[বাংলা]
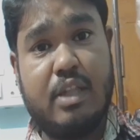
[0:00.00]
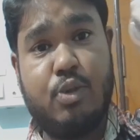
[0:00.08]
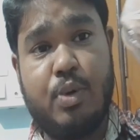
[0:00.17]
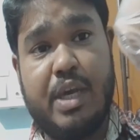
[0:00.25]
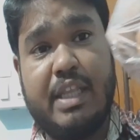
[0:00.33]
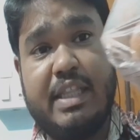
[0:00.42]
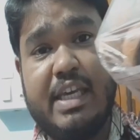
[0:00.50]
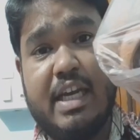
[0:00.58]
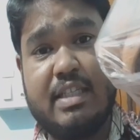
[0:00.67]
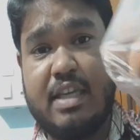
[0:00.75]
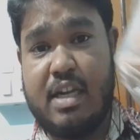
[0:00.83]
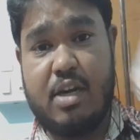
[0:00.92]
তো এই
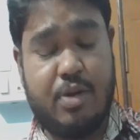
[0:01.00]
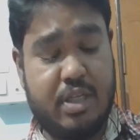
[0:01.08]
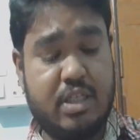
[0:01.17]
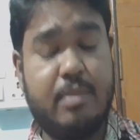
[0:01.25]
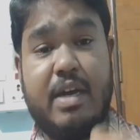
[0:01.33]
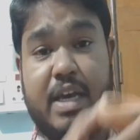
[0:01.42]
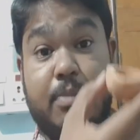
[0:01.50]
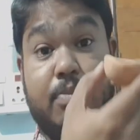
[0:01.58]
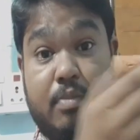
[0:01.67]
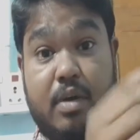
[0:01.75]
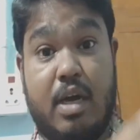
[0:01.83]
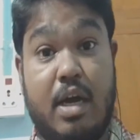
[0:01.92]
দিয়াস কেনা হয়েছে বা এই
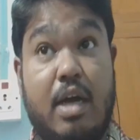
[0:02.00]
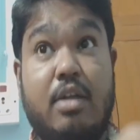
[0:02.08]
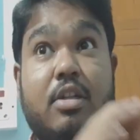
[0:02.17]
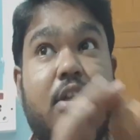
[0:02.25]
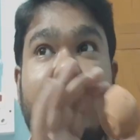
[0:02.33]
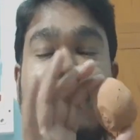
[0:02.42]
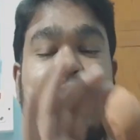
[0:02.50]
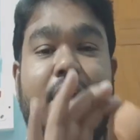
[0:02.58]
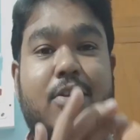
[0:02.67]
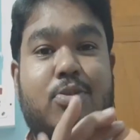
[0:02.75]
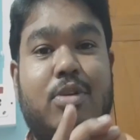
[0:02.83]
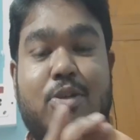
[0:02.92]

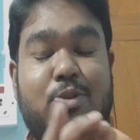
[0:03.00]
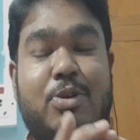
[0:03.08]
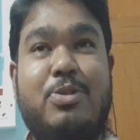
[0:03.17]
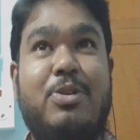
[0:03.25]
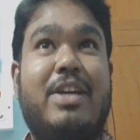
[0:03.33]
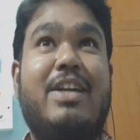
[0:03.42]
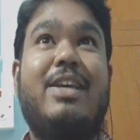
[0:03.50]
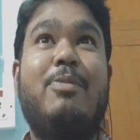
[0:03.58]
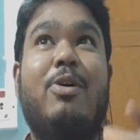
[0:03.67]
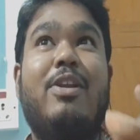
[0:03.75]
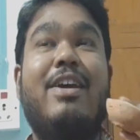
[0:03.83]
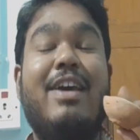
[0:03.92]
দিয়াস্ত না সরি সরি এটা কী
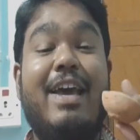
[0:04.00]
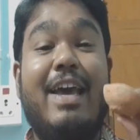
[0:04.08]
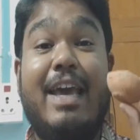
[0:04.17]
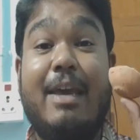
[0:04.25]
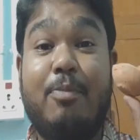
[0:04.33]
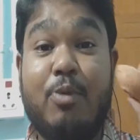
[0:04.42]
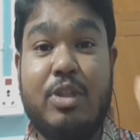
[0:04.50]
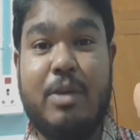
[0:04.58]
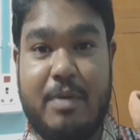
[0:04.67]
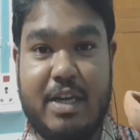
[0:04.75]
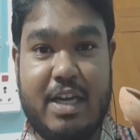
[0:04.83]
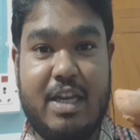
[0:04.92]
বলে এই
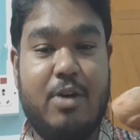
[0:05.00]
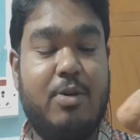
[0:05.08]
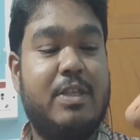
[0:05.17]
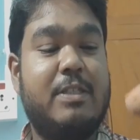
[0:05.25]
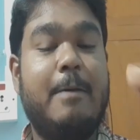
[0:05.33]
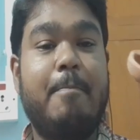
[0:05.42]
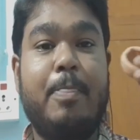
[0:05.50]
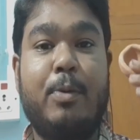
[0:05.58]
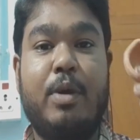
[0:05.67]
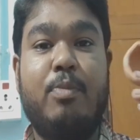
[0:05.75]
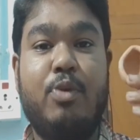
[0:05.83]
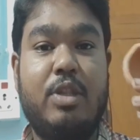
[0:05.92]
প্রদীপটা কেনা হয়েছে তো
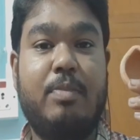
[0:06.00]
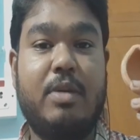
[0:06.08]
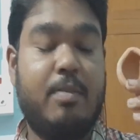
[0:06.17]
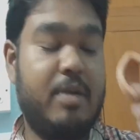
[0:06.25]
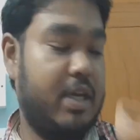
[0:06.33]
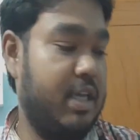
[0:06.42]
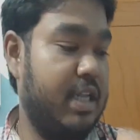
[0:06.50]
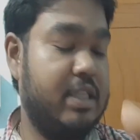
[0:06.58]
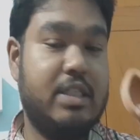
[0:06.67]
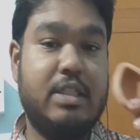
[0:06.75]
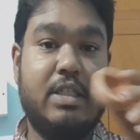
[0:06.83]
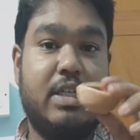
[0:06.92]
এই প্রদীপটা আমরা
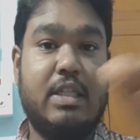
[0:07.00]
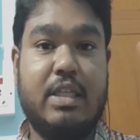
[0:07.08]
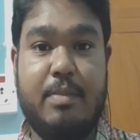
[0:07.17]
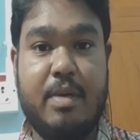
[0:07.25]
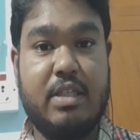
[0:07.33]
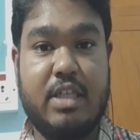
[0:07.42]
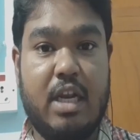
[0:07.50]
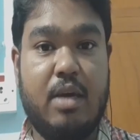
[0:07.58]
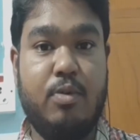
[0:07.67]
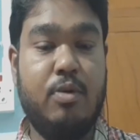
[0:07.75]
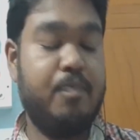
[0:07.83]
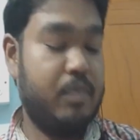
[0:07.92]
কিনেছি যেটাতে আমরা
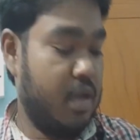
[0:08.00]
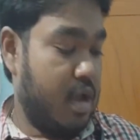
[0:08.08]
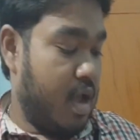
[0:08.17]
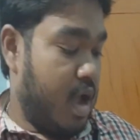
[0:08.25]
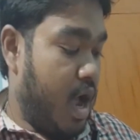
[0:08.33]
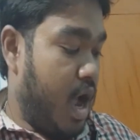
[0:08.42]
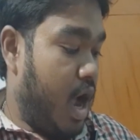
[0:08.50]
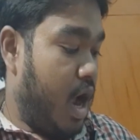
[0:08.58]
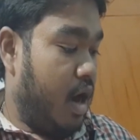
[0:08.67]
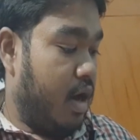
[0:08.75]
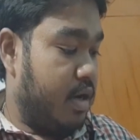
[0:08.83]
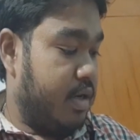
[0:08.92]
জ্বালাবো
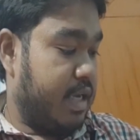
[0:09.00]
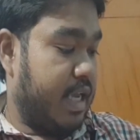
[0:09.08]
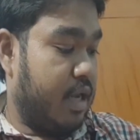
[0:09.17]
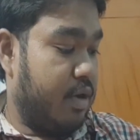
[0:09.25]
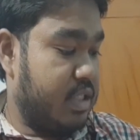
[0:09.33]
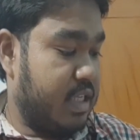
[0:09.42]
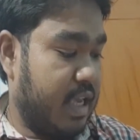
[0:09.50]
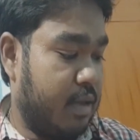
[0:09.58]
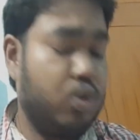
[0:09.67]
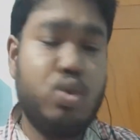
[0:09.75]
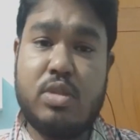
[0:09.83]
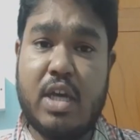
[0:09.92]
আর কেনা হয়েছে
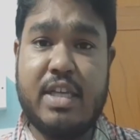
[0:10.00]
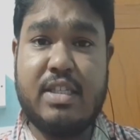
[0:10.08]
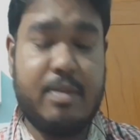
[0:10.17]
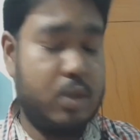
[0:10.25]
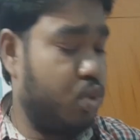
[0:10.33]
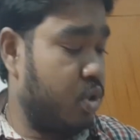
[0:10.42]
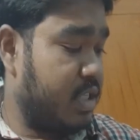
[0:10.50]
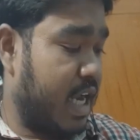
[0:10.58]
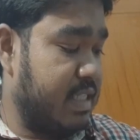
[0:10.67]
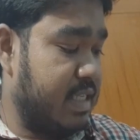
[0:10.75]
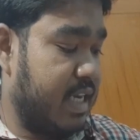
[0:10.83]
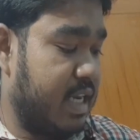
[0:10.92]
দু সাইজে মানে দুটো
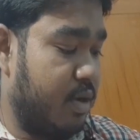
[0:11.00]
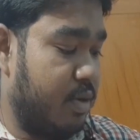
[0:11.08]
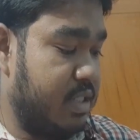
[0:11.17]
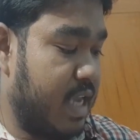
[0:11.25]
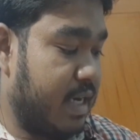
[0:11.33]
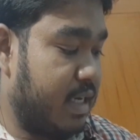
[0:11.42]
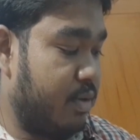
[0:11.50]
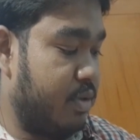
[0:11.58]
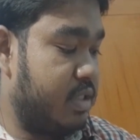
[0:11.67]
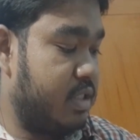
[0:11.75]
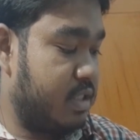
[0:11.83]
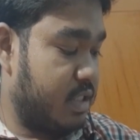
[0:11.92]
সাইজে কেনা হয়েছে একটা
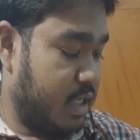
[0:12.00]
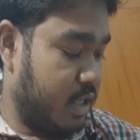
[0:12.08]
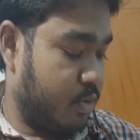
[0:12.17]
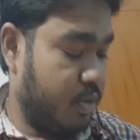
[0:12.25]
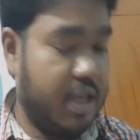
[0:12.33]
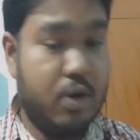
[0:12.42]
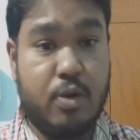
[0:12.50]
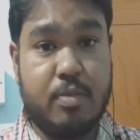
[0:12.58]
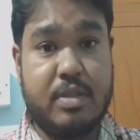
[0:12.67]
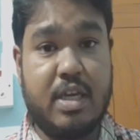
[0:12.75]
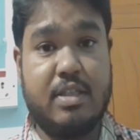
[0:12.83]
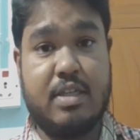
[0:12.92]
হচ্ছে যে এরকম
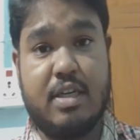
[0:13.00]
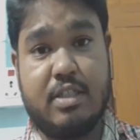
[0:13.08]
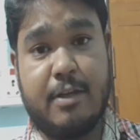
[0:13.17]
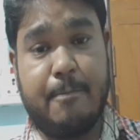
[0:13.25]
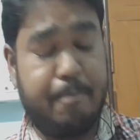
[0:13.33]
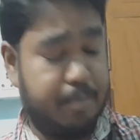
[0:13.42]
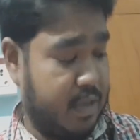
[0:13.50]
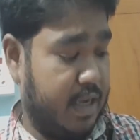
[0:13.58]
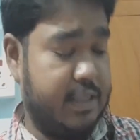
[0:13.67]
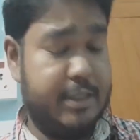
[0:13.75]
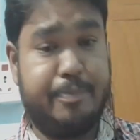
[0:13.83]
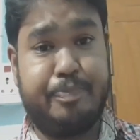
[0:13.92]
সাইজের আছে
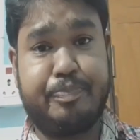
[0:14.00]
এই যে